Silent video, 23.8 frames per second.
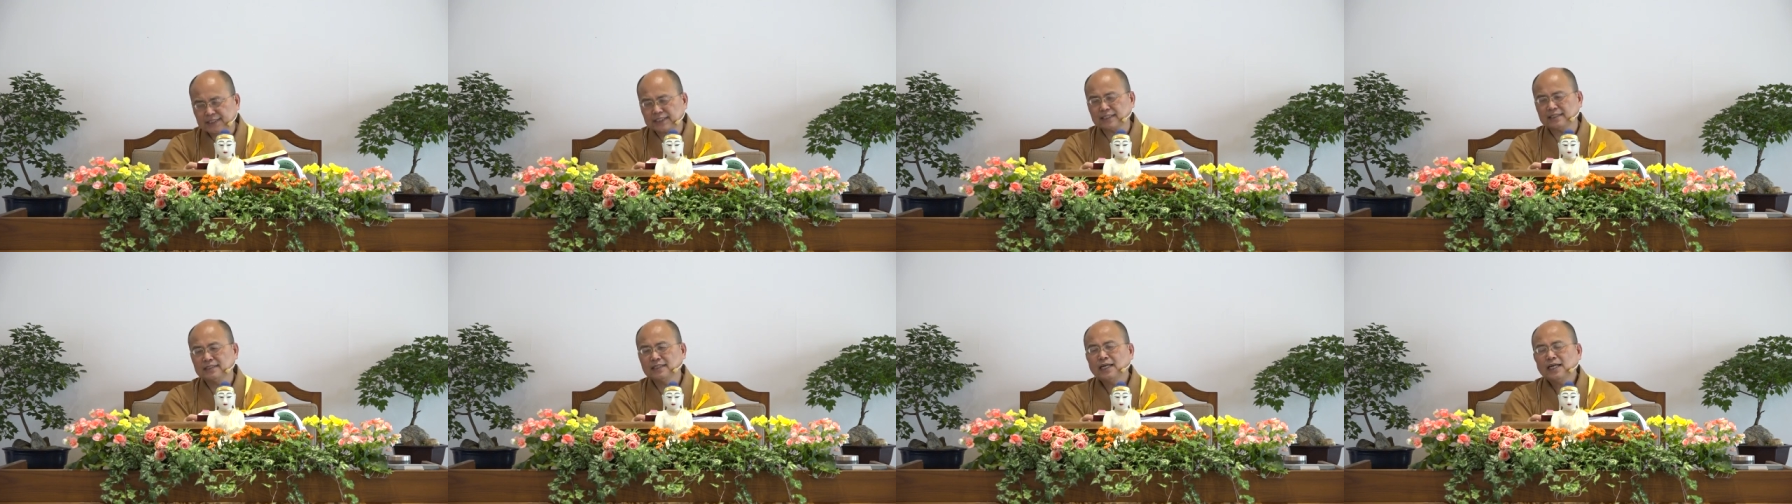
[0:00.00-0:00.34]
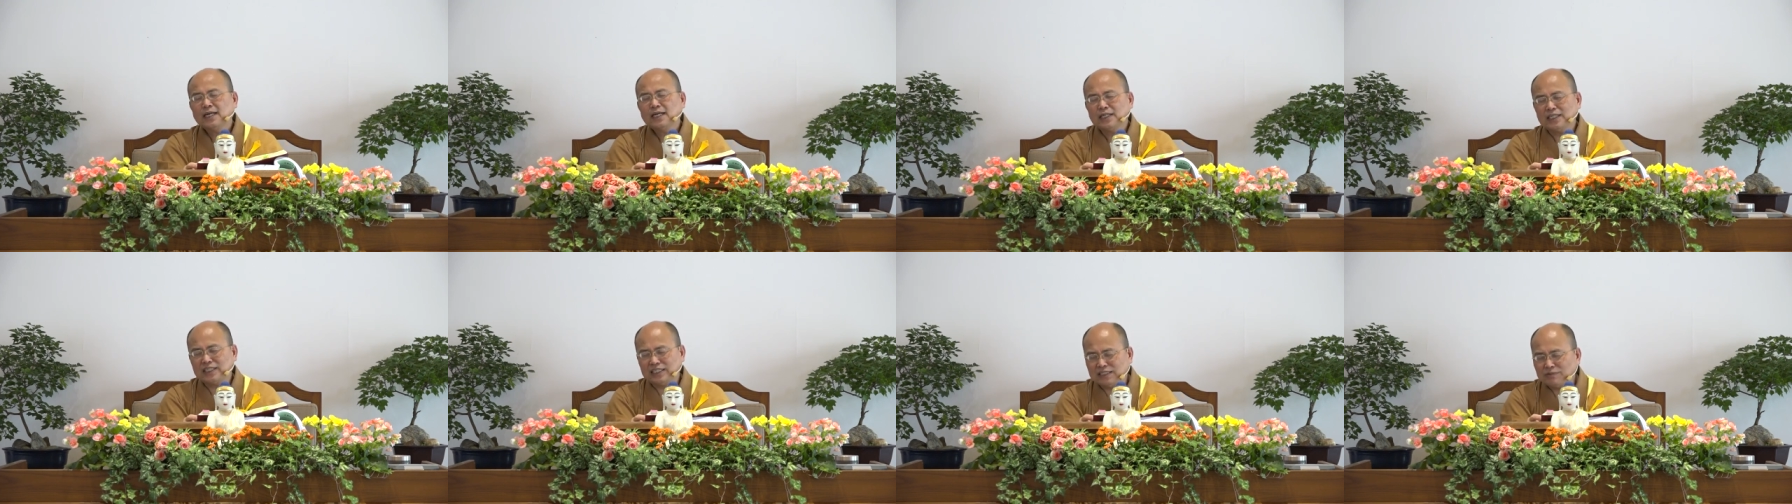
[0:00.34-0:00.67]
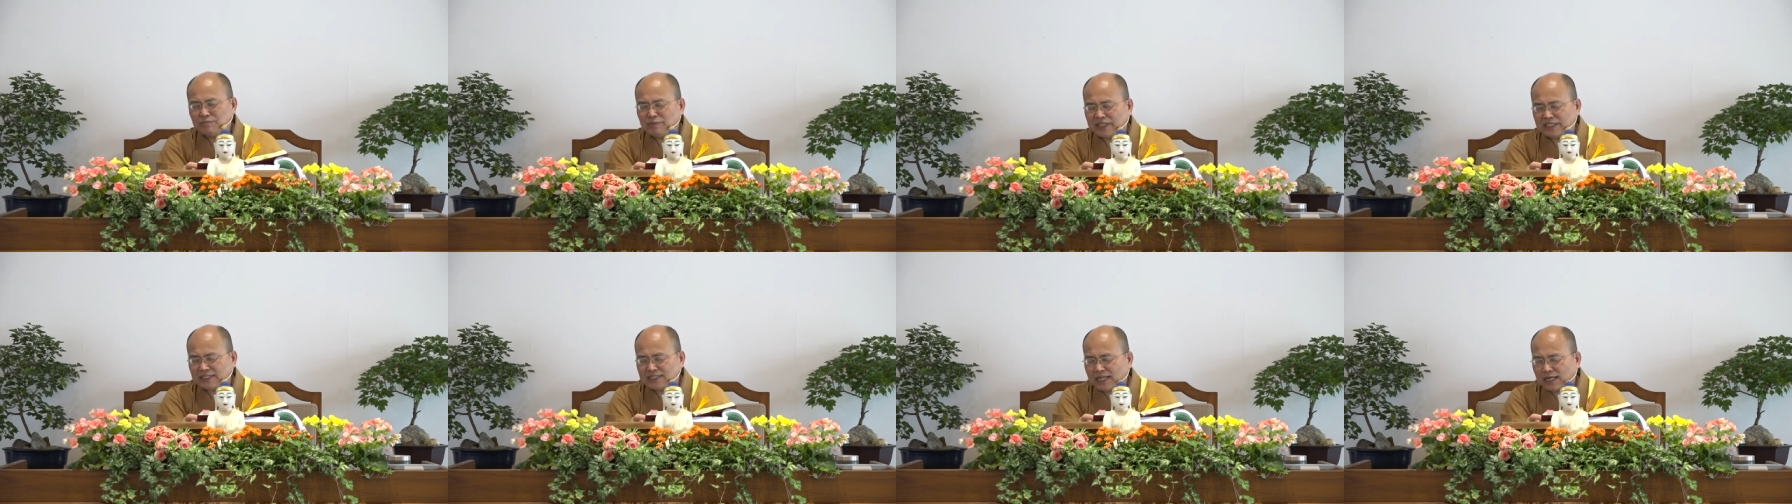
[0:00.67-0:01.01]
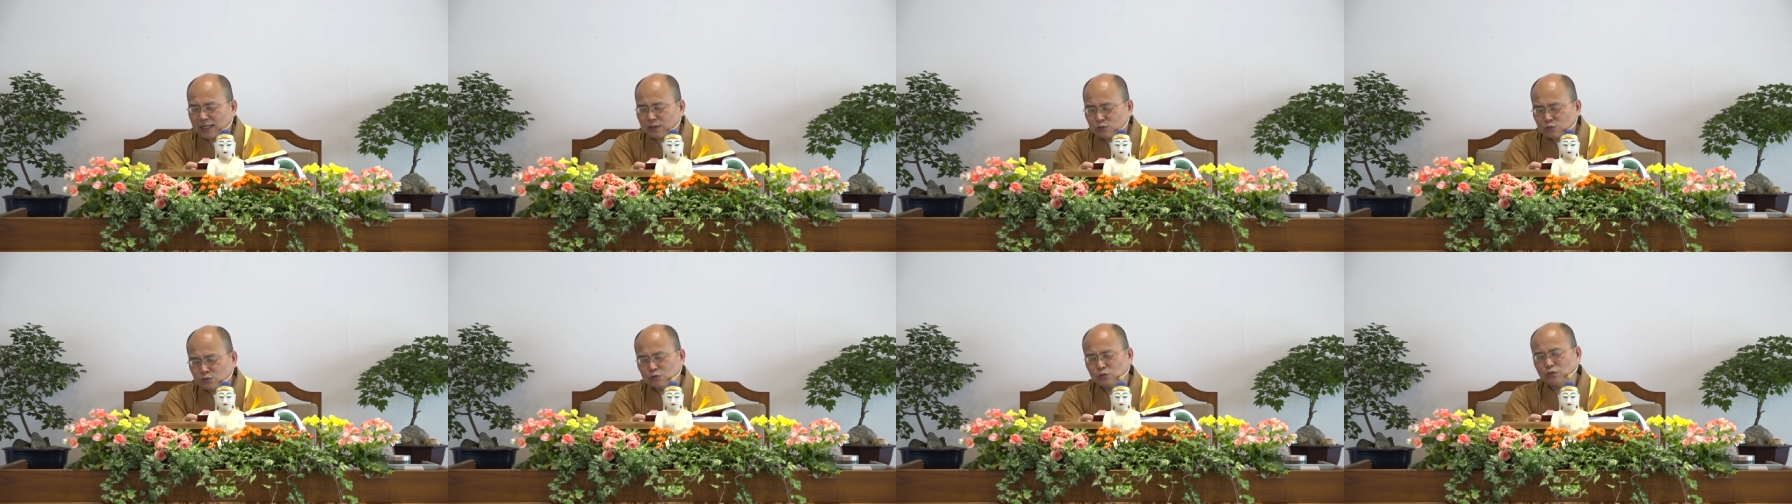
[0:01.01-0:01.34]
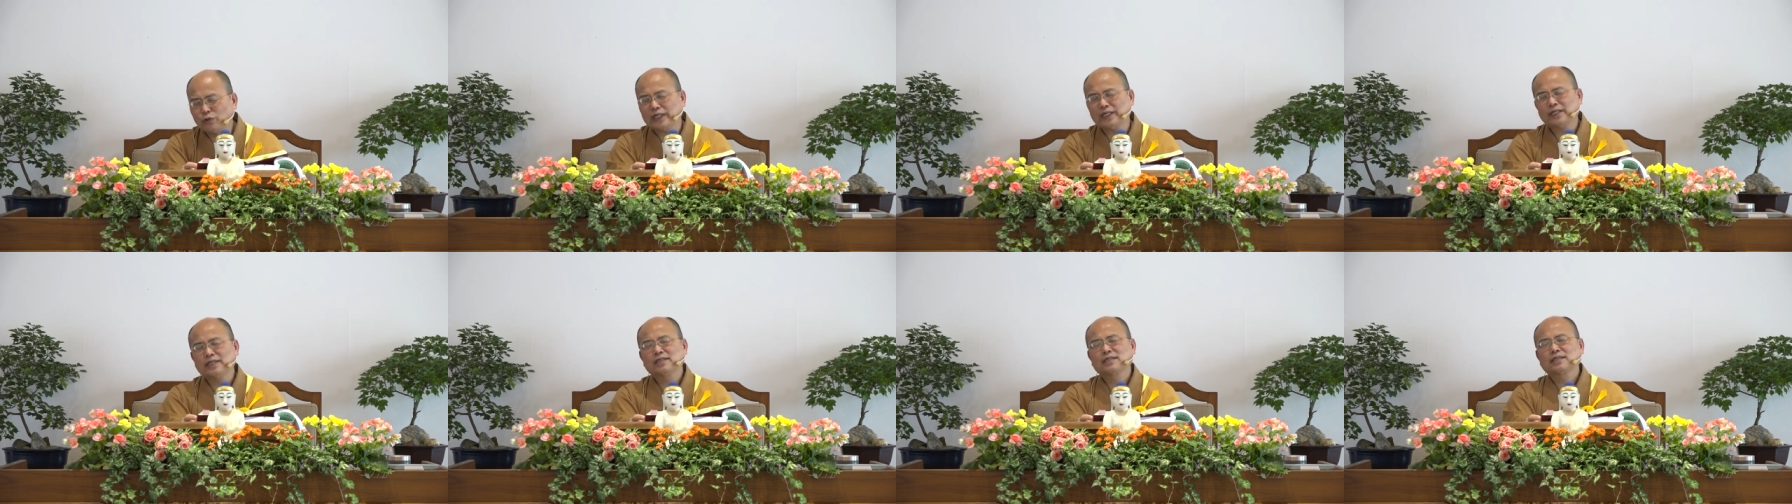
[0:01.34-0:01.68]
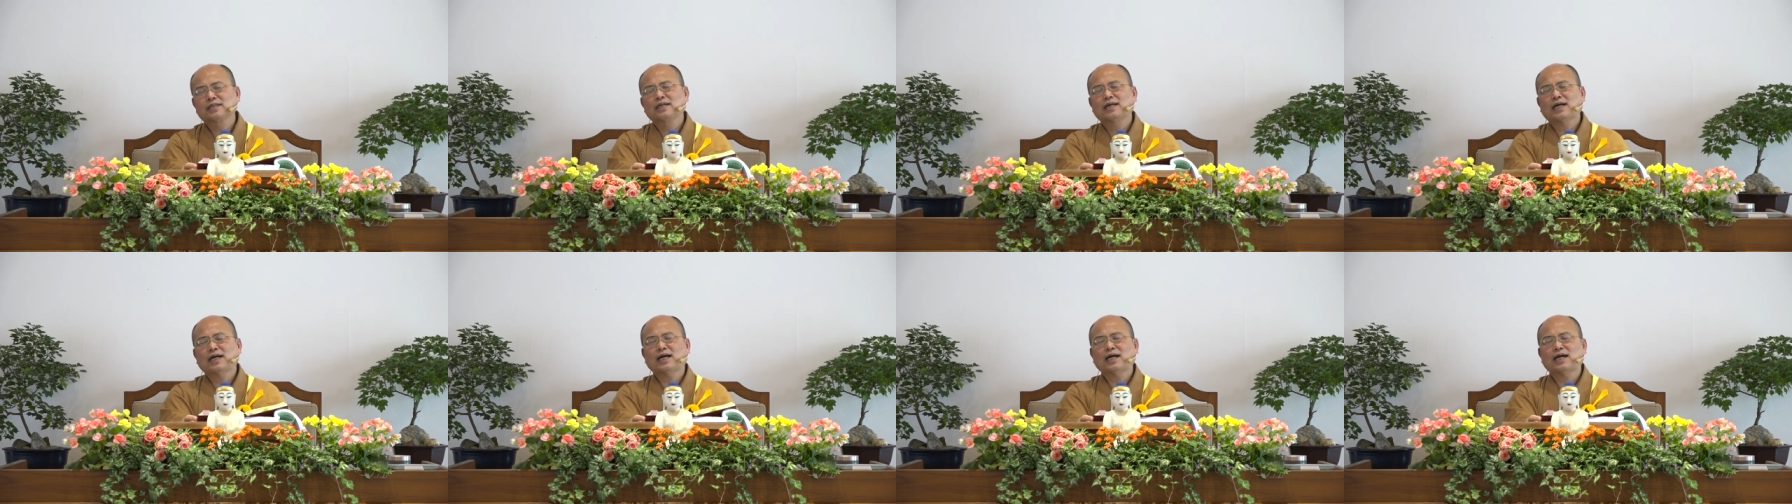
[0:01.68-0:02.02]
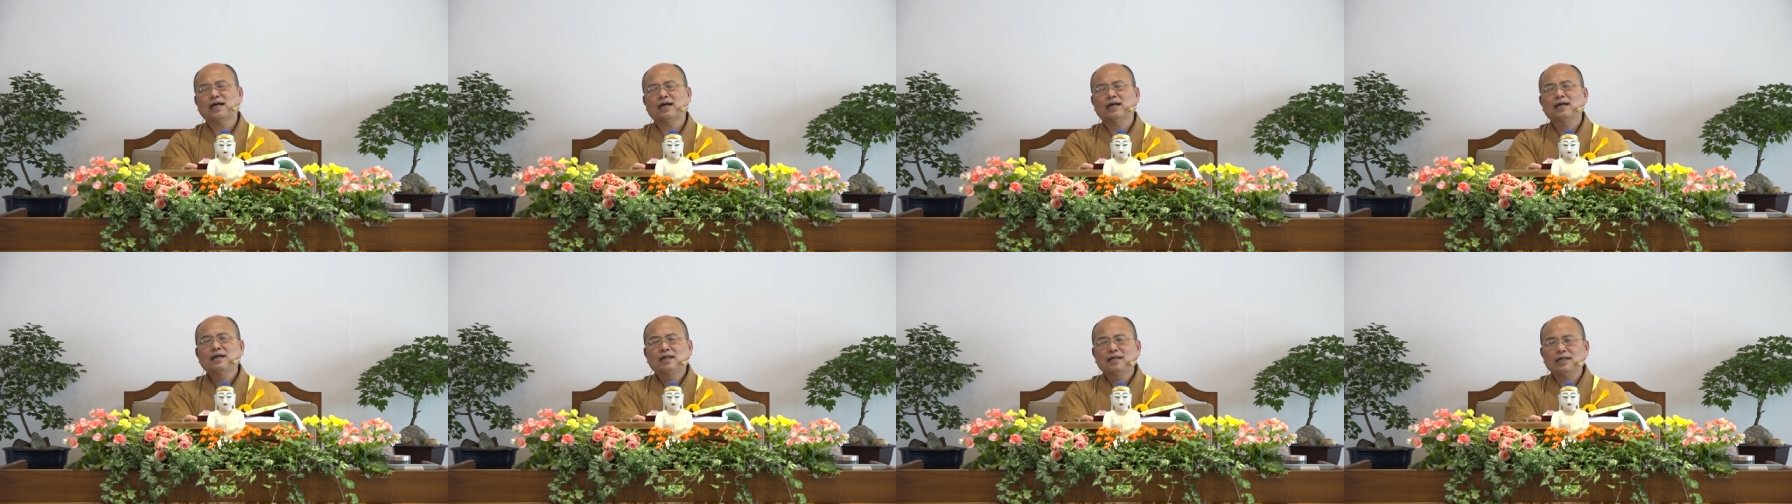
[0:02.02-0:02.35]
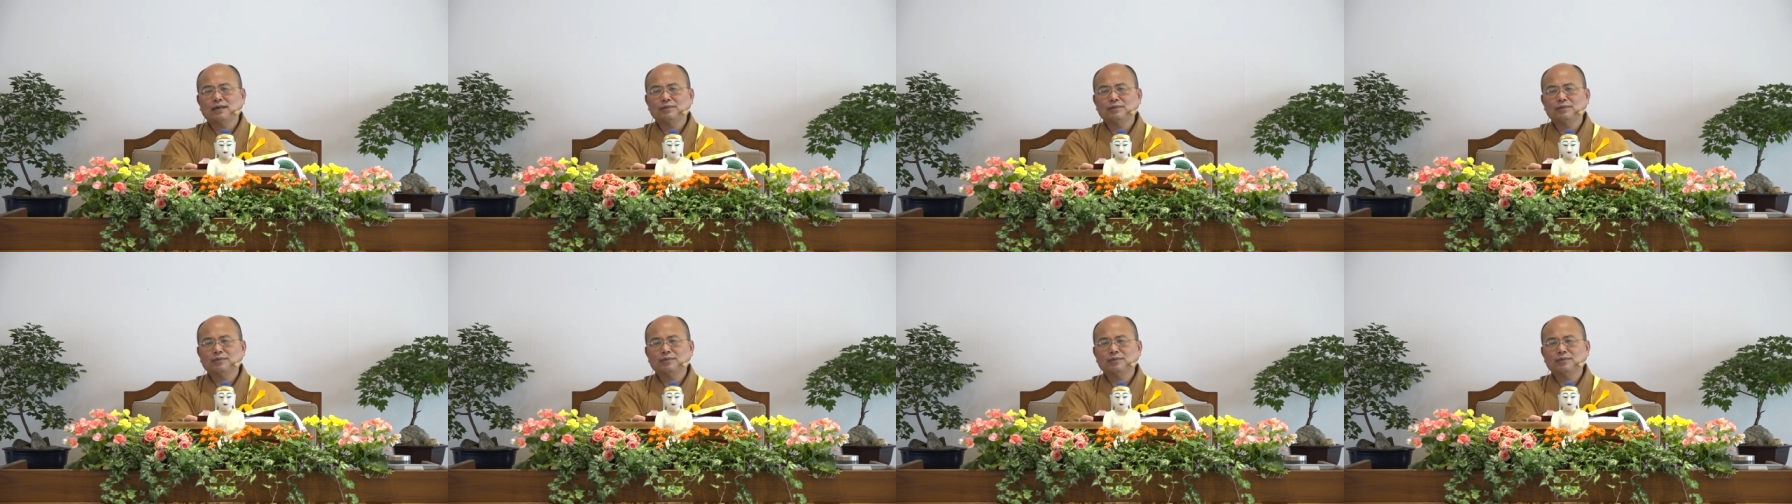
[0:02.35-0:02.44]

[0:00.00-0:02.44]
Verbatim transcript: 这个，以免他误会啊。